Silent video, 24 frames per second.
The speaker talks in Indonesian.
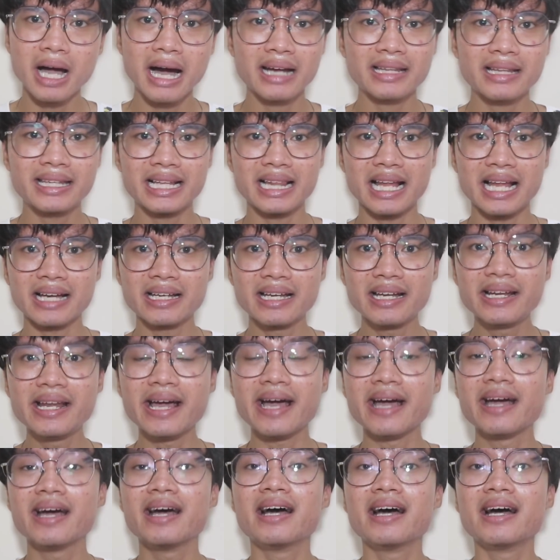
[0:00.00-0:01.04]
nggak ngerti lagi
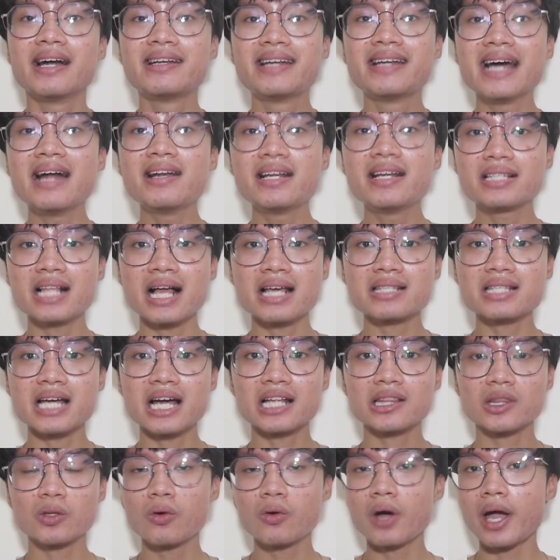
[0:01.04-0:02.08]
deh. Dan di salah
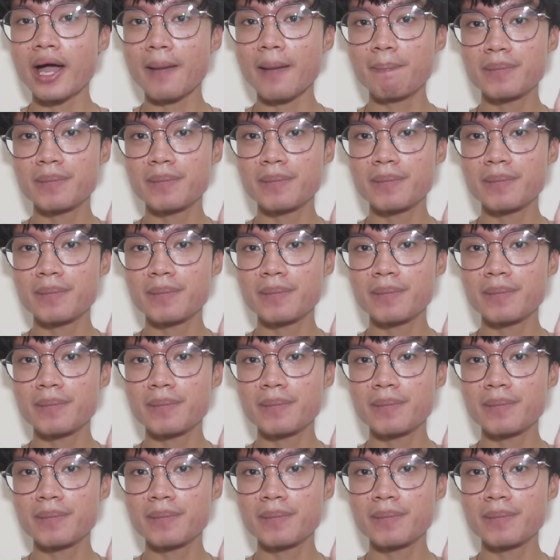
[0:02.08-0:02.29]
satu